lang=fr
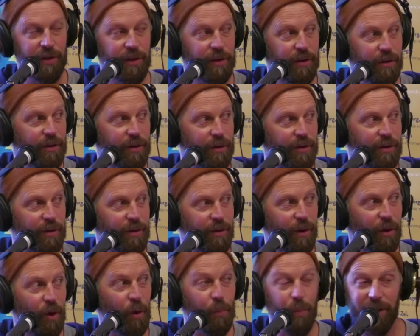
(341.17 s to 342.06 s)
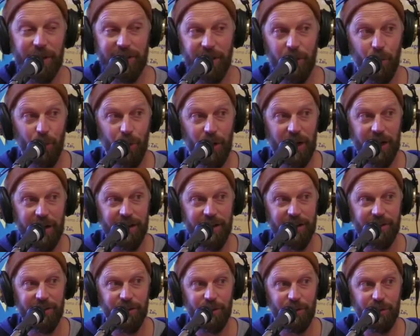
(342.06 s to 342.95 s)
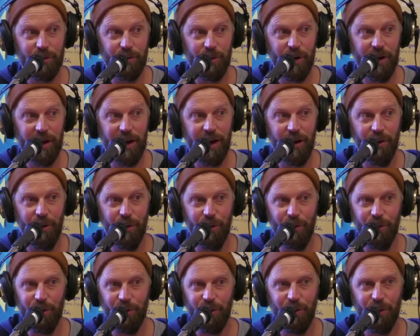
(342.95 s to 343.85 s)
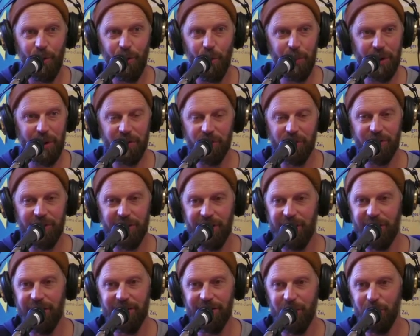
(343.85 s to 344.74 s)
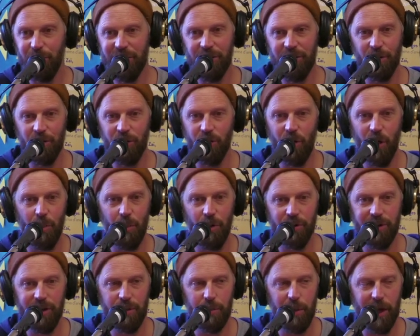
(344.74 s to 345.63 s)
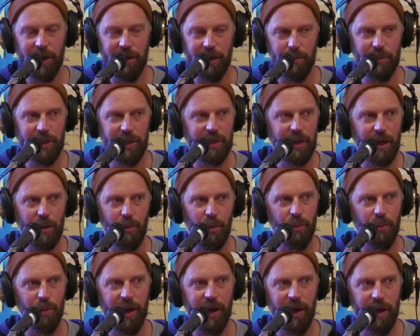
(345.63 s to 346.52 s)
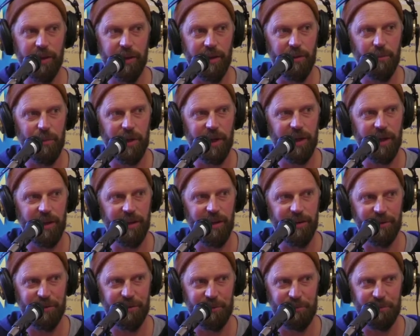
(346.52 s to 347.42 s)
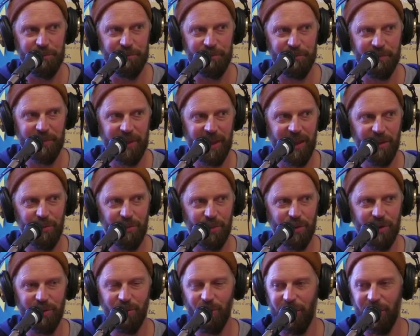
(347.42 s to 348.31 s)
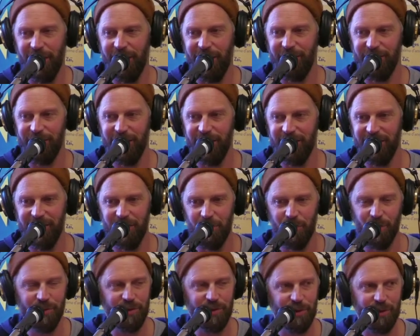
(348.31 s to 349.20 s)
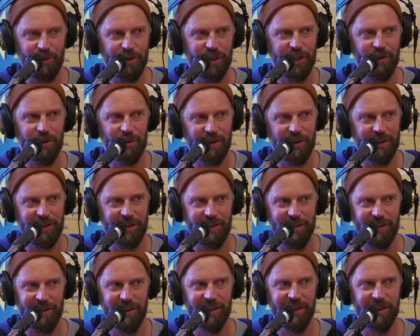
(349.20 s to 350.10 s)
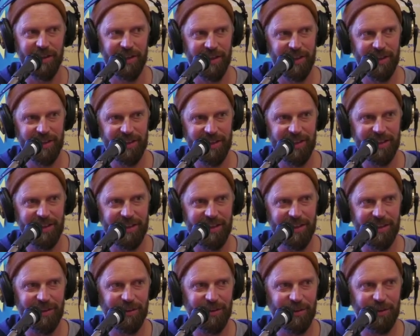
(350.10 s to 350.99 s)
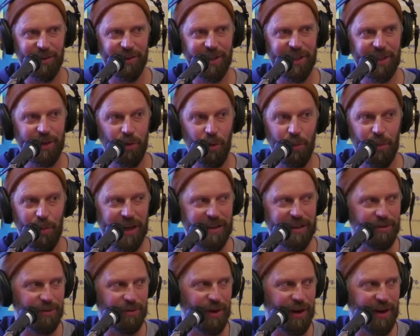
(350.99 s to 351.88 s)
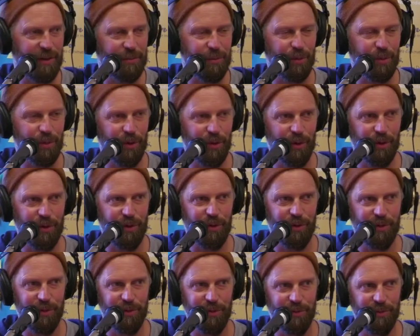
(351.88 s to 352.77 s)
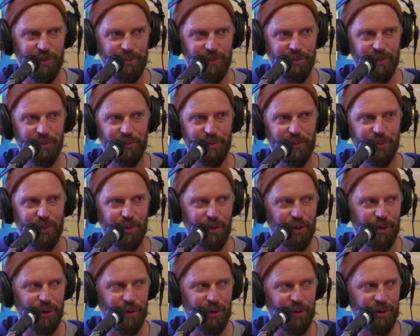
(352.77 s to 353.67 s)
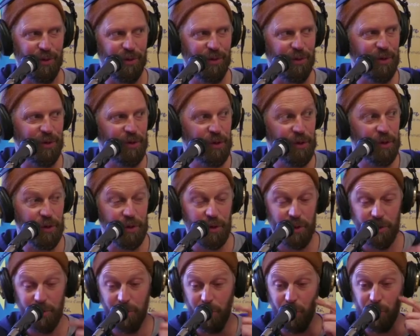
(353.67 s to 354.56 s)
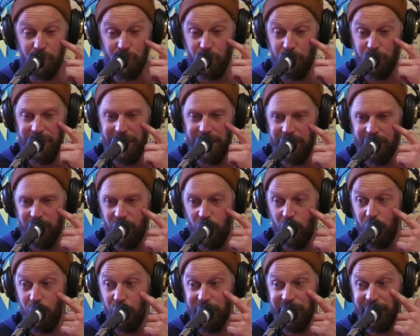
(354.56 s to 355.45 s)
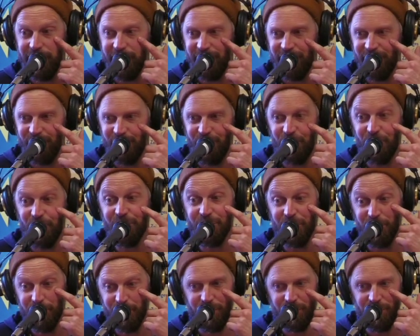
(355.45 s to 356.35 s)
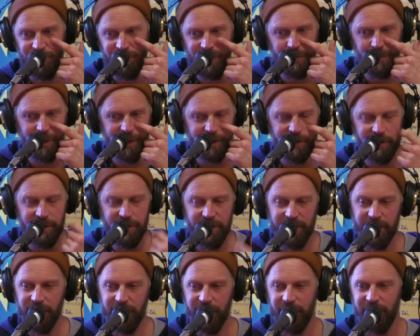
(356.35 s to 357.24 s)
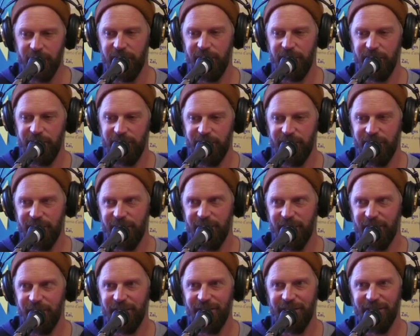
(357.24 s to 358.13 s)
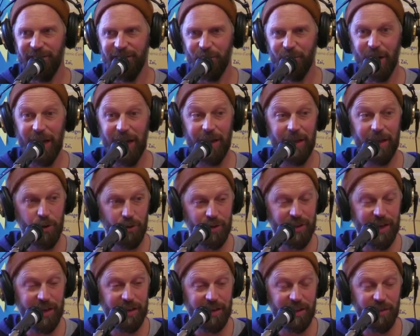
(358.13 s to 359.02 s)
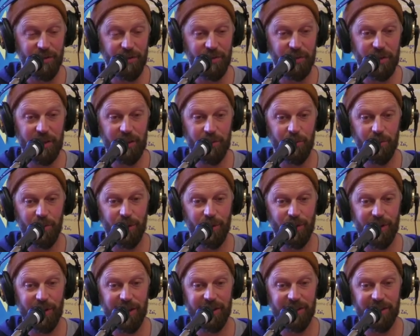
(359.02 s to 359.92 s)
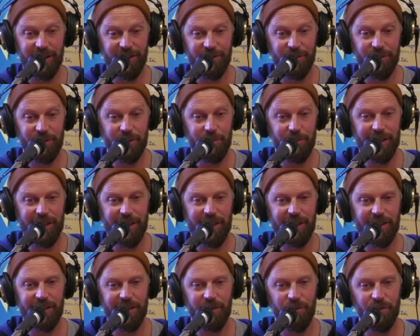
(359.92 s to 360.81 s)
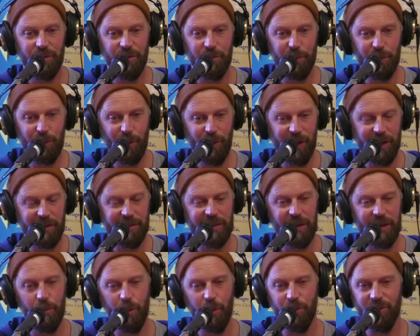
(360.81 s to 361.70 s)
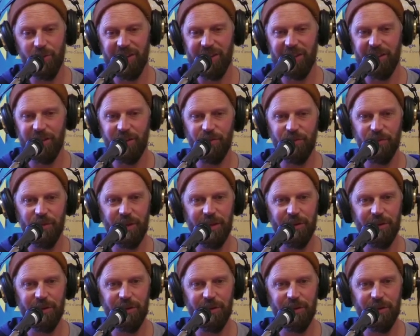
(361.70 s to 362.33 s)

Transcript: en pâte à modeler, voilà, représenter les habitants de Normandie par des petits camemberts animés et puis voilà, des, monstres géants qui qui, qui combattent voilà pour pour pour sauver la Normandie, en l'occurrence dans ce film. Euh, voilà, et le dernier film est un film qui a été fait plus récemment, ça a été fait,